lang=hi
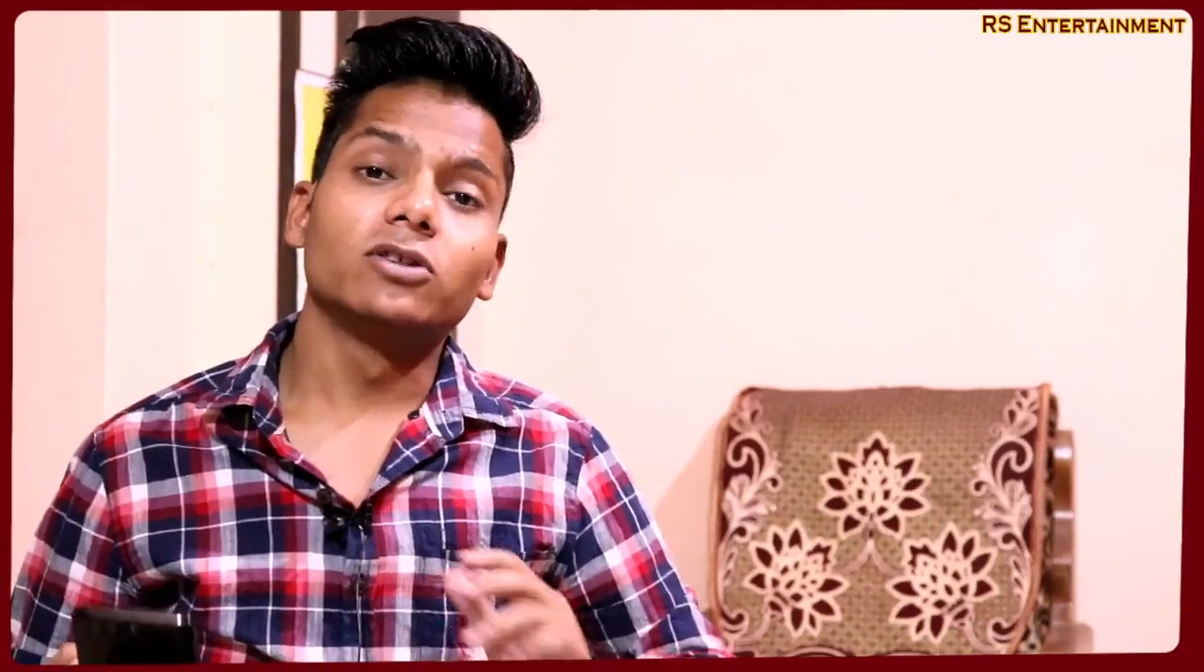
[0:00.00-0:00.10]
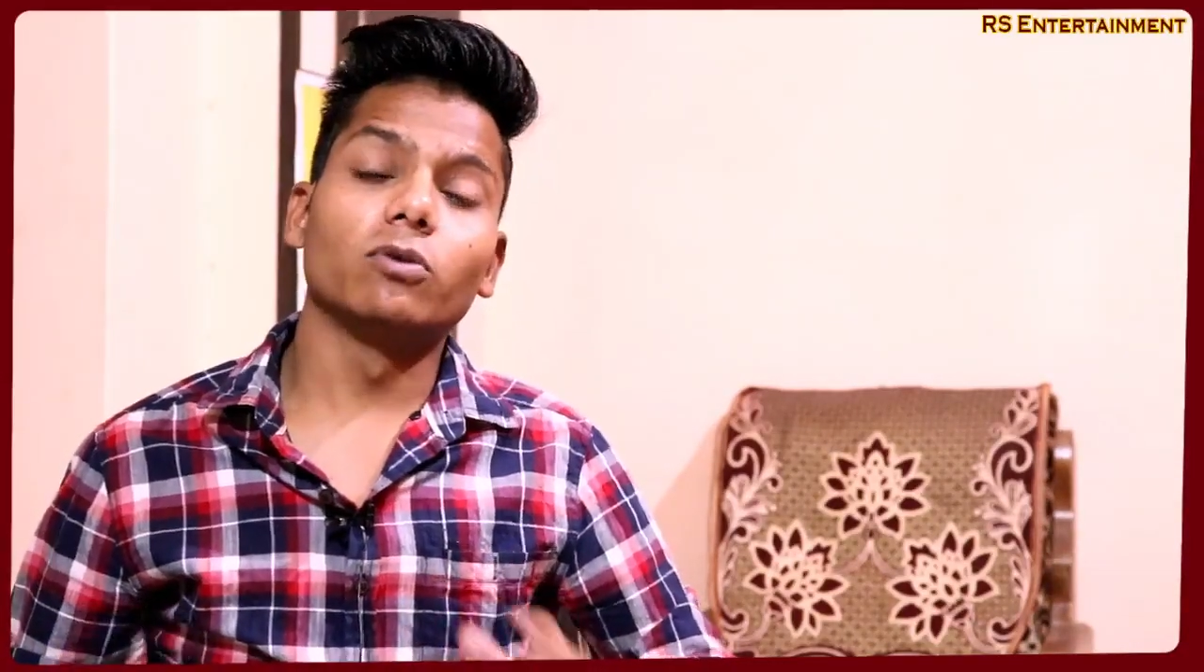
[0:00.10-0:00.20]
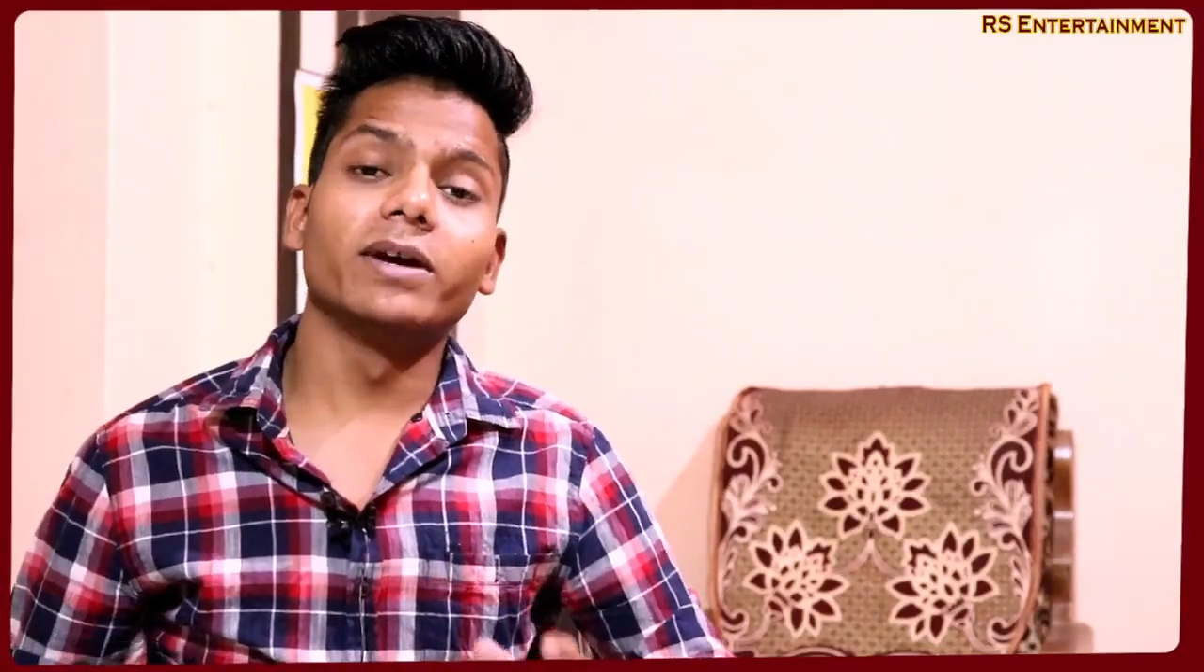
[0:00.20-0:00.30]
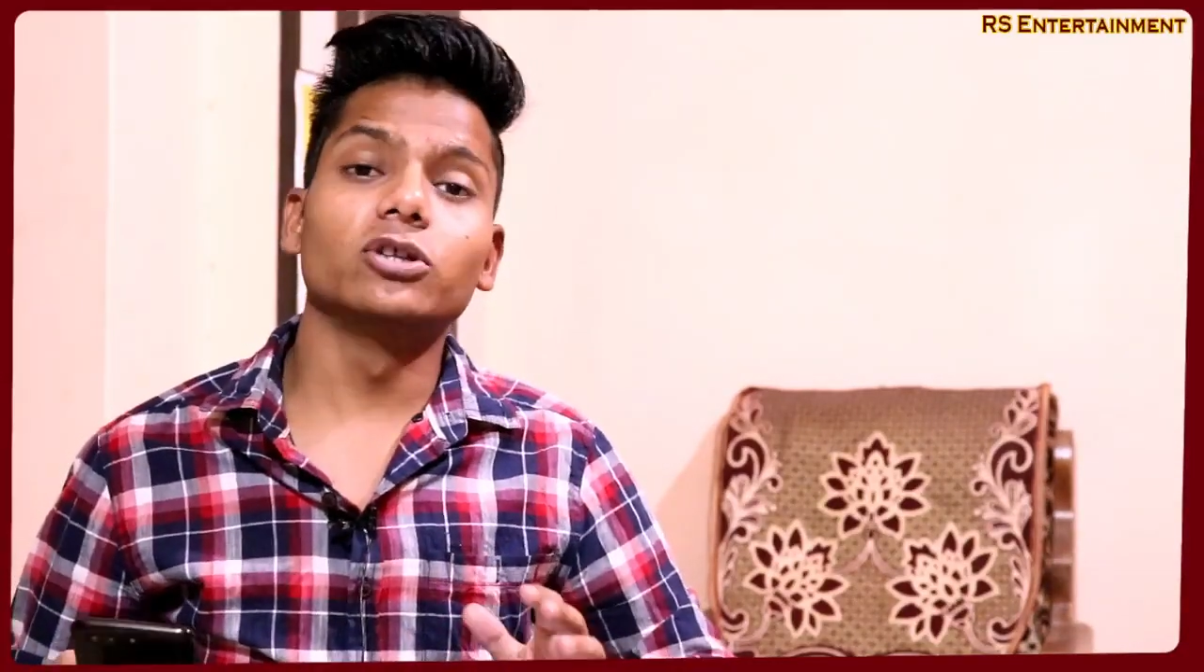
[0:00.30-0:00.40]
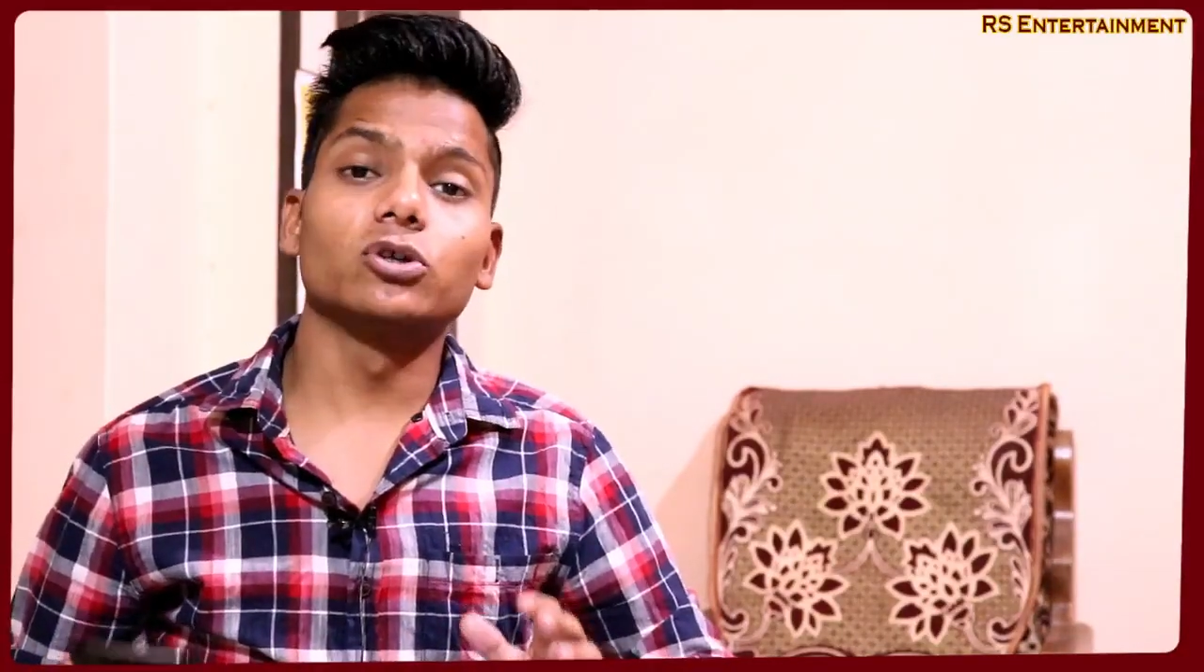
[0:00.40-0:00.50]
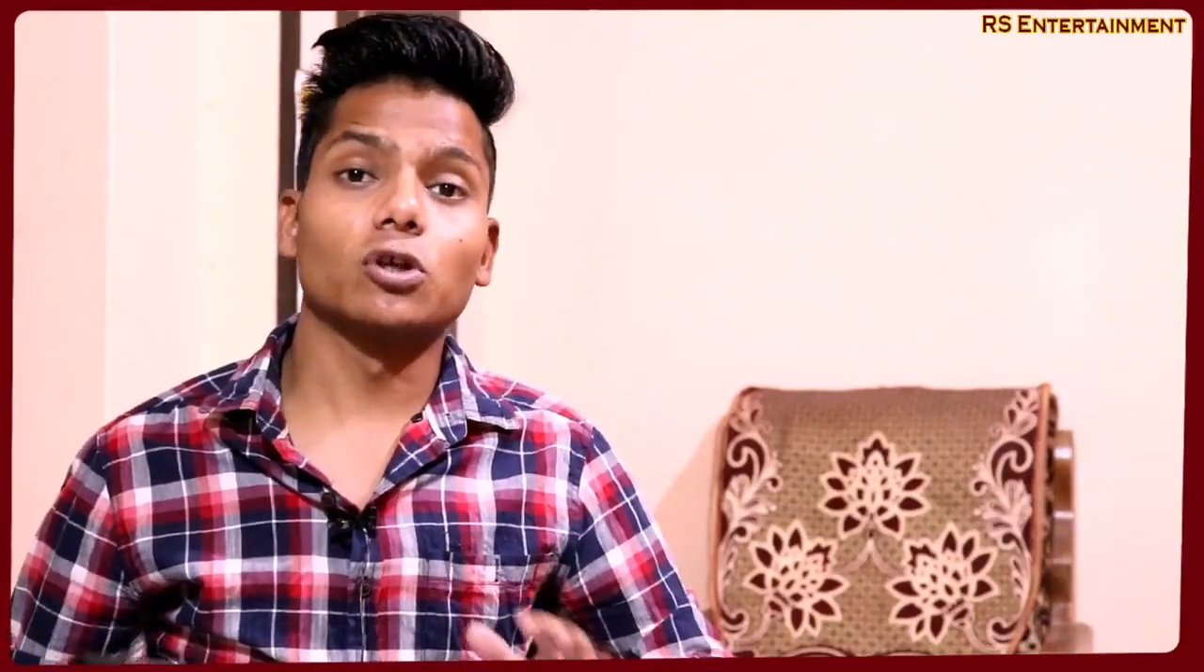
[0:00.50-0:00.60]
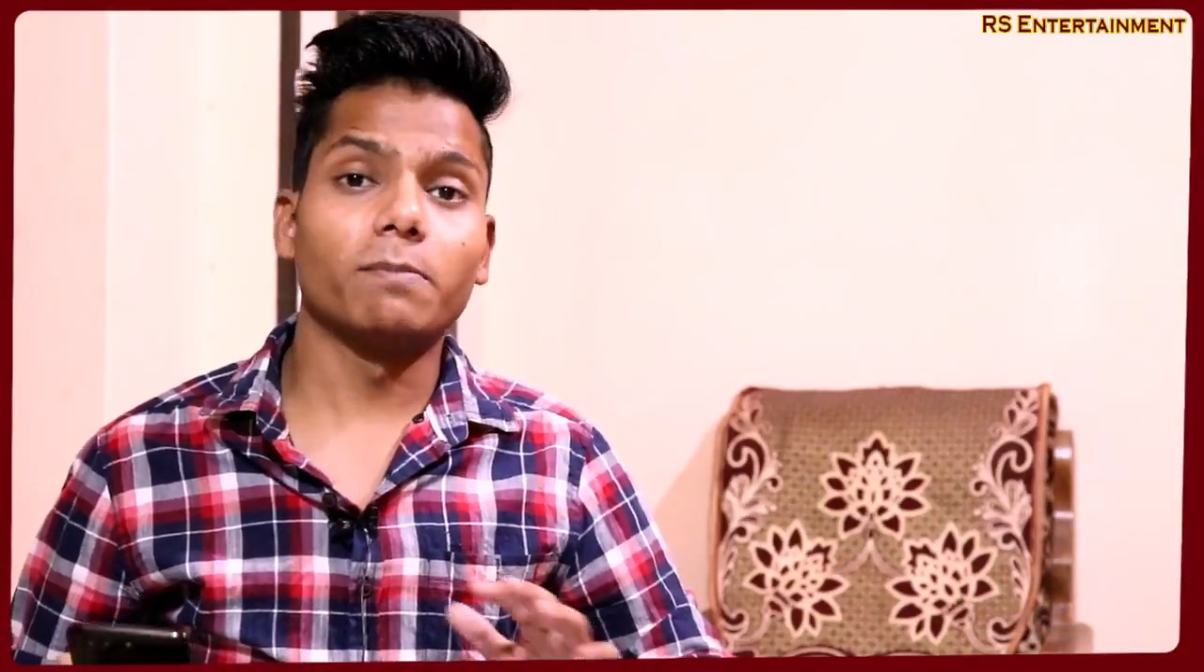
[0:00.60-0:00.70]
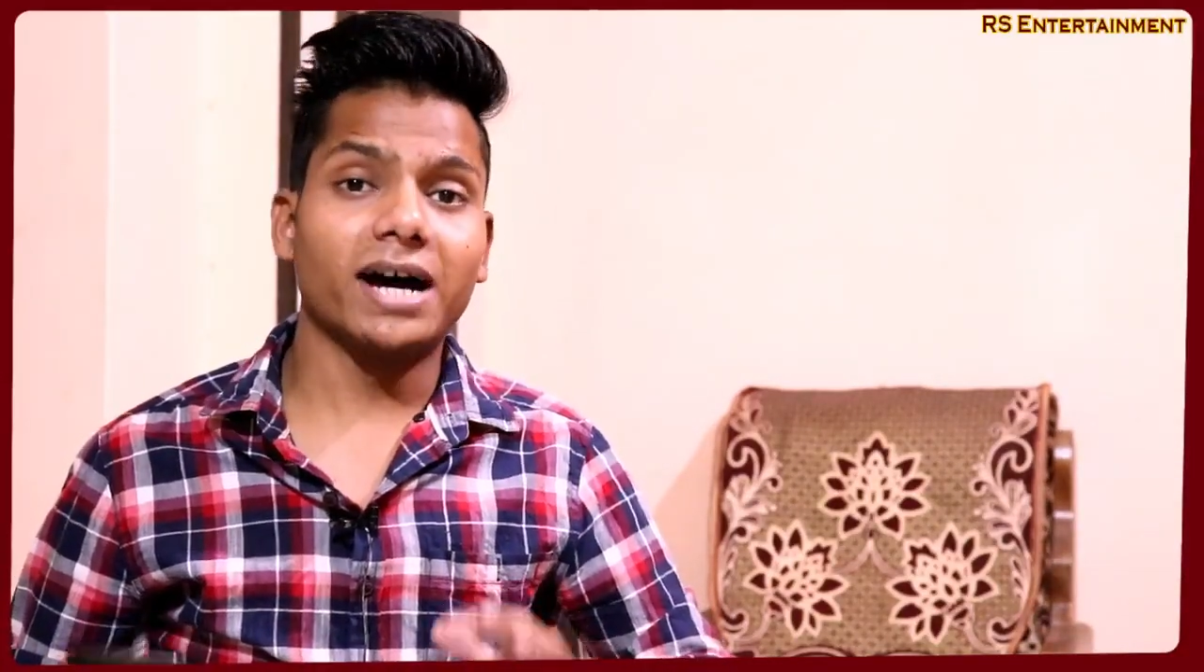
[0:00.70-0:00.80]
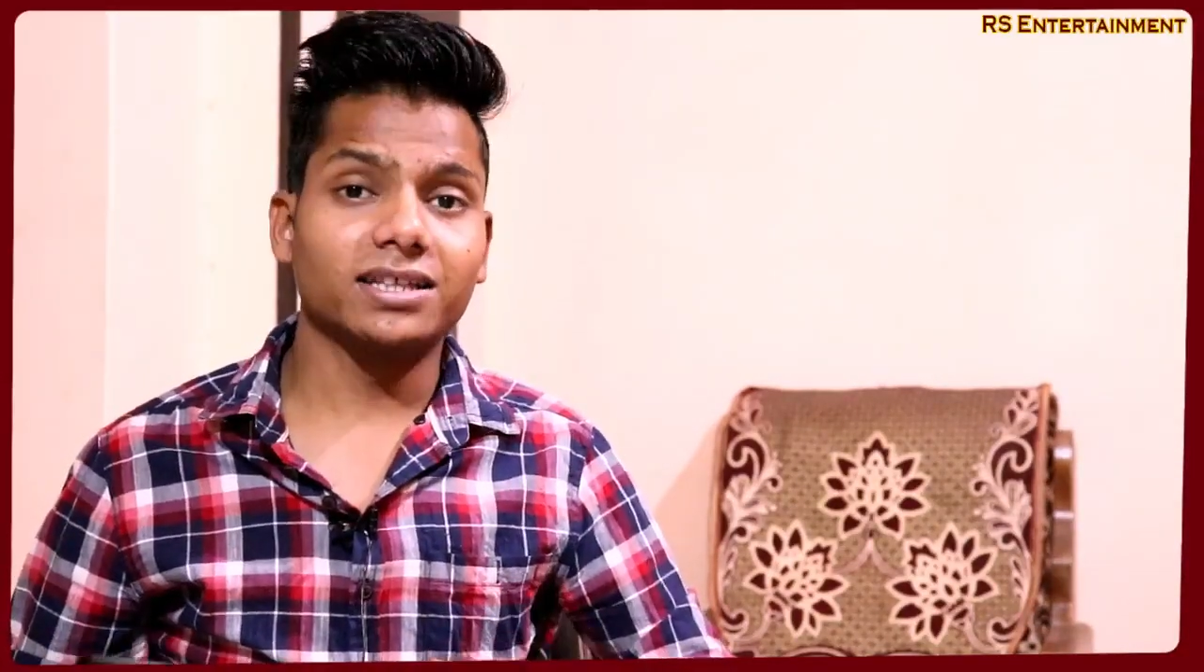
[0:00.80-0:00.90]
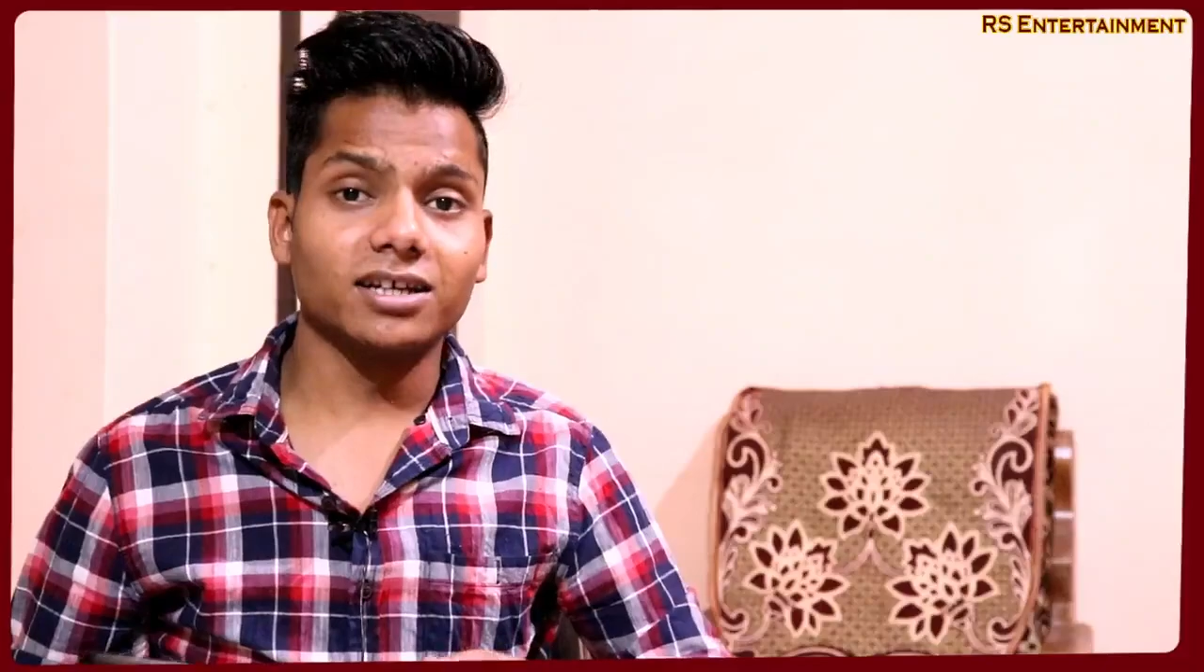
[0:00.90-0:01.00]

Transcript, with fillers: तो वहीं दोस्तों बात